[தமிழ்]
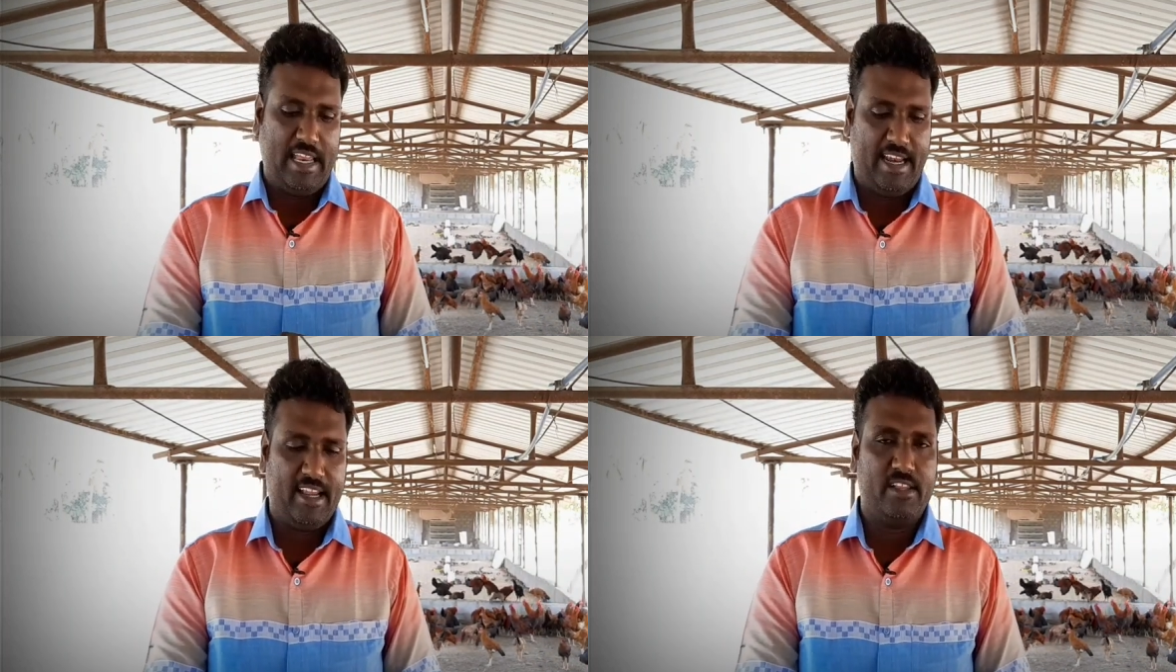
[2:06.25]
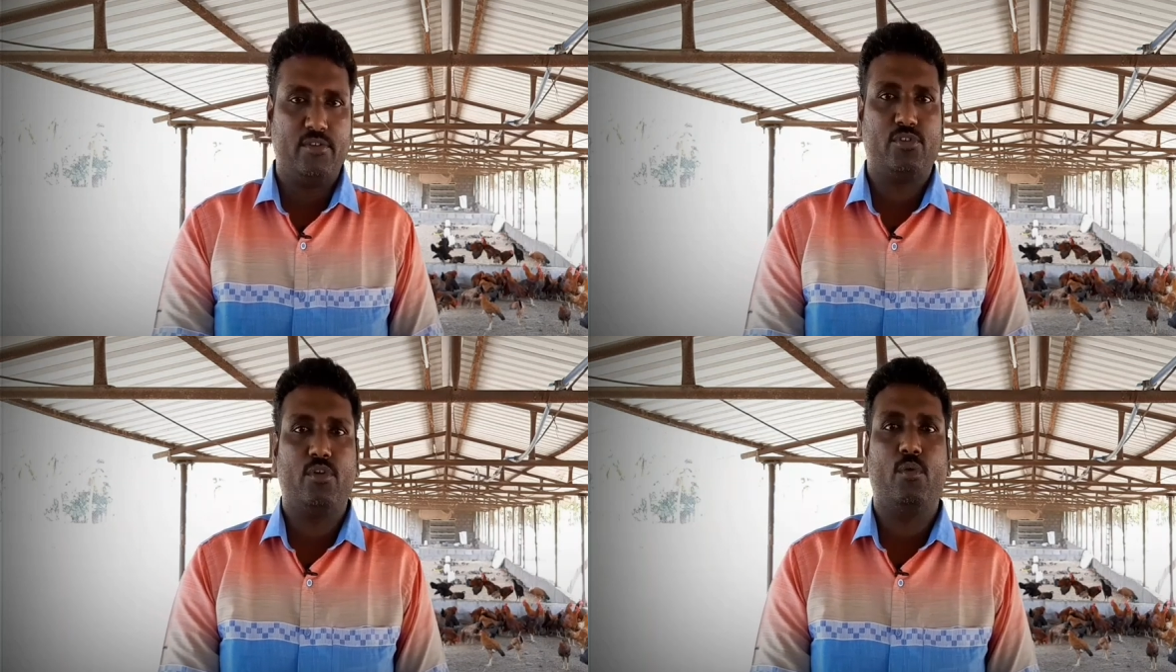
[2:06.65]
ரெண்டாவது
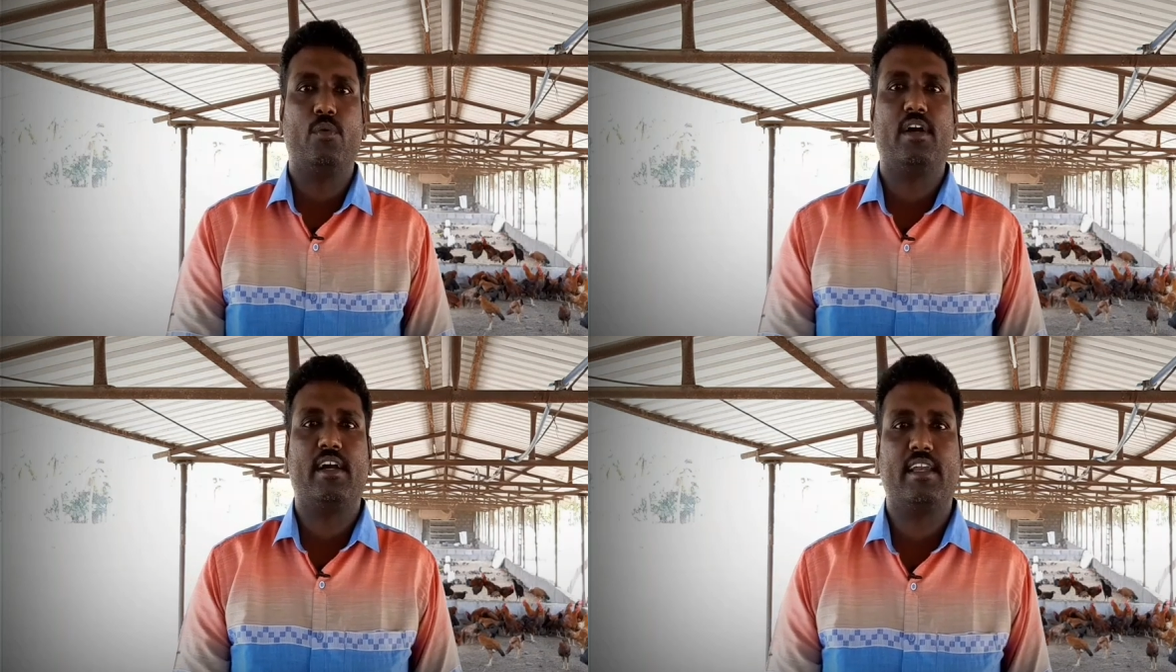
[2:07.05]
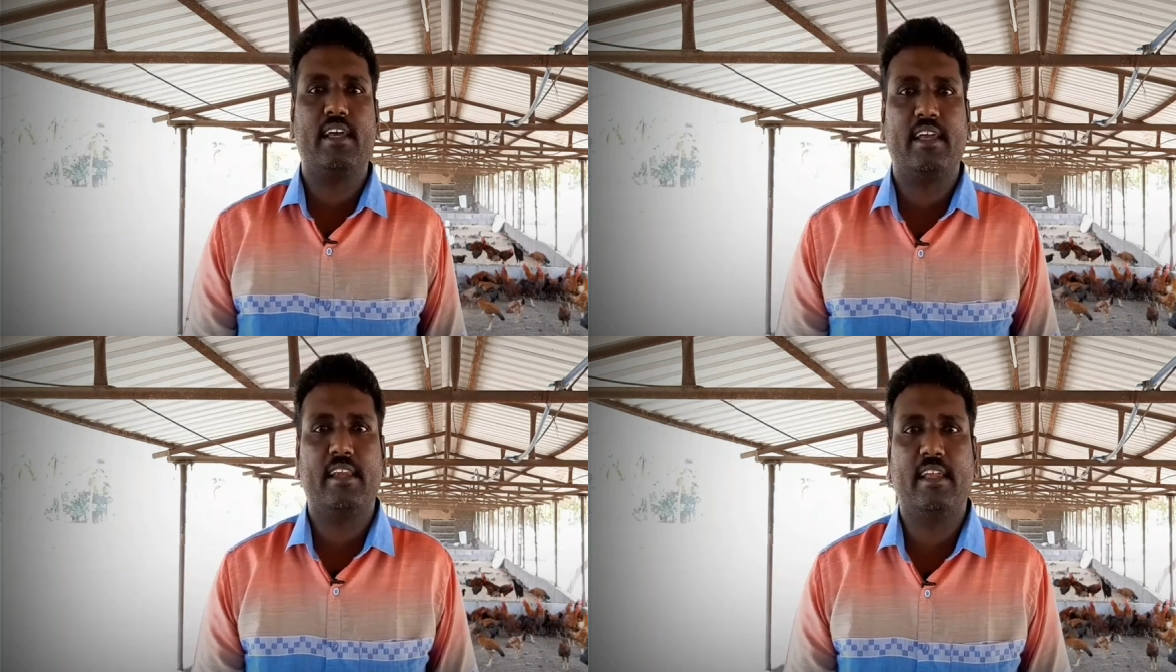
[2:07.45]
விஷயம் உங்ககிட்ட
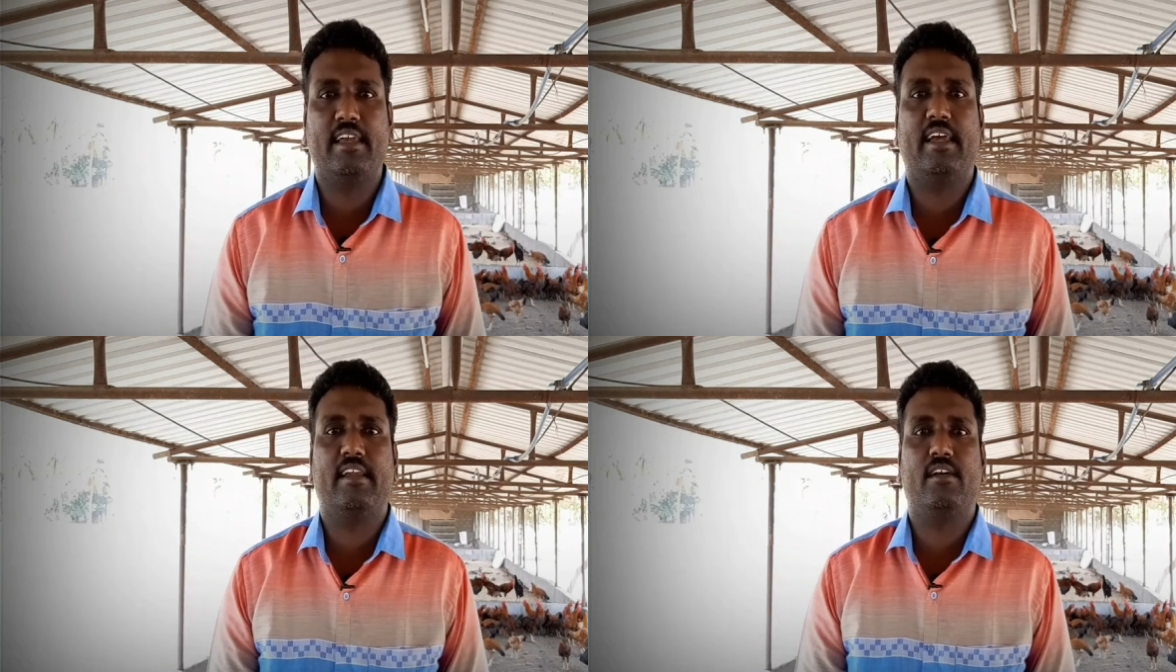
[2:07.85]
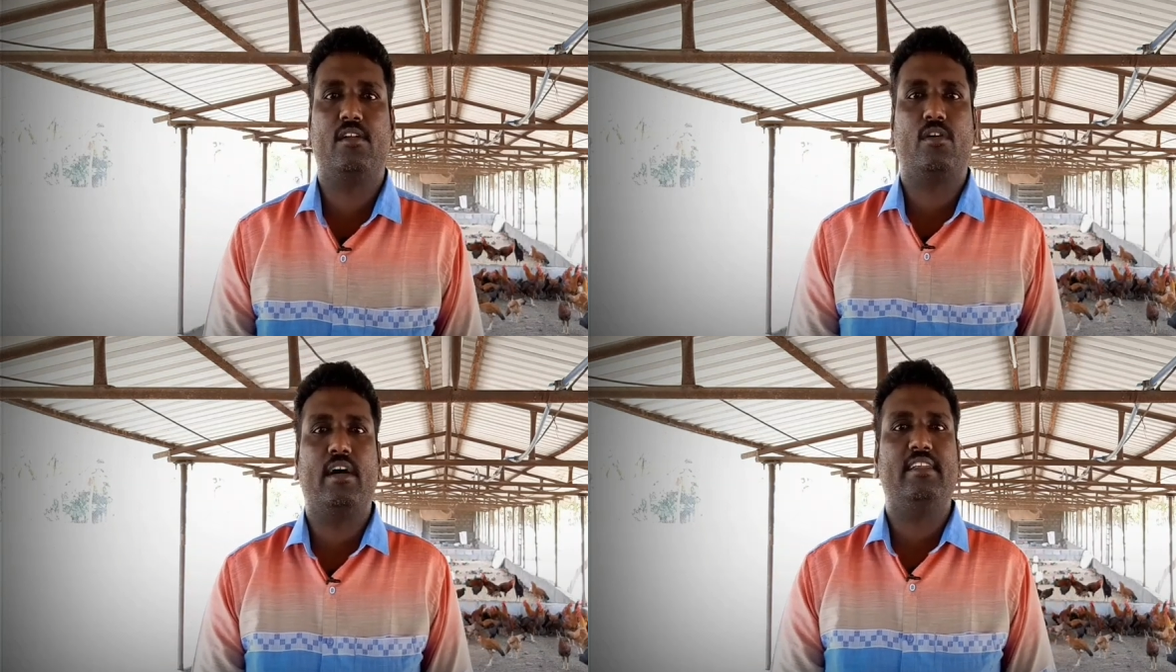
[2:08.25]
என்ன இடம்
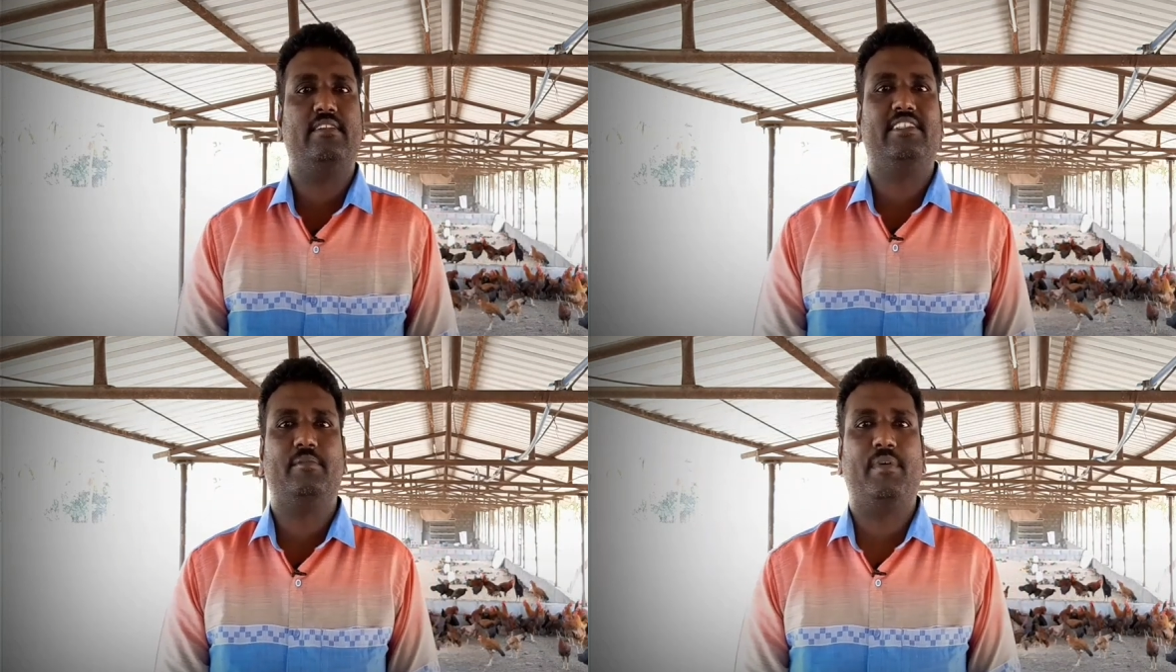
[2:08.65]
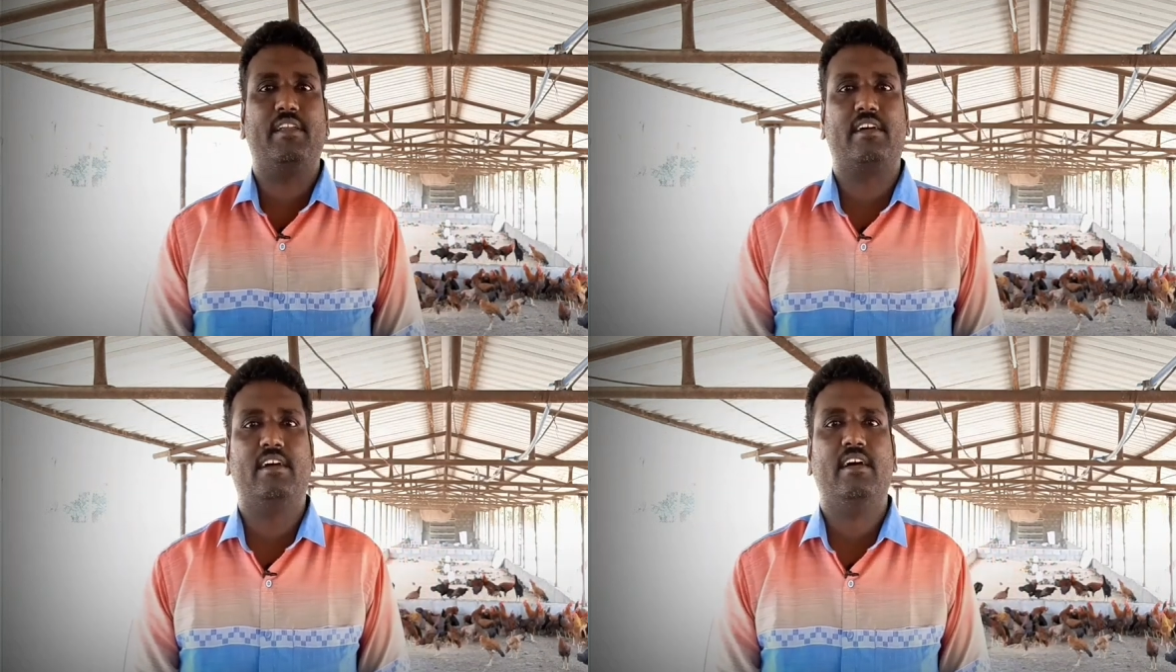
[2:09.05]
இருக்கோ அதை வச்சு
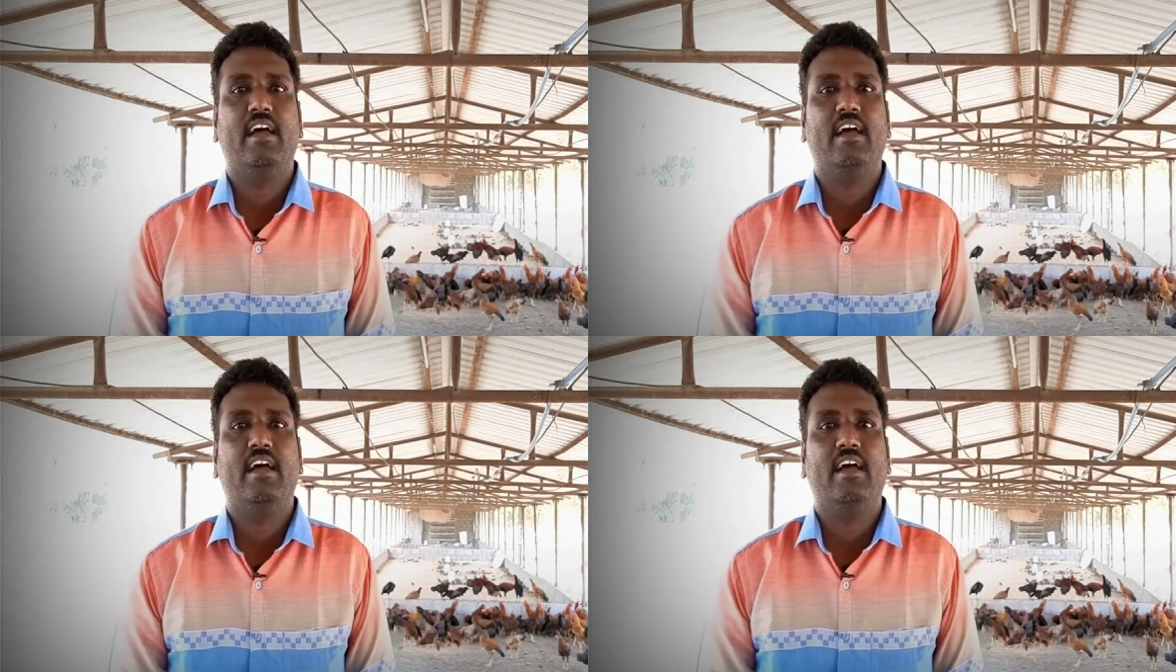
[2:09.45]
பண்ணுங்கள்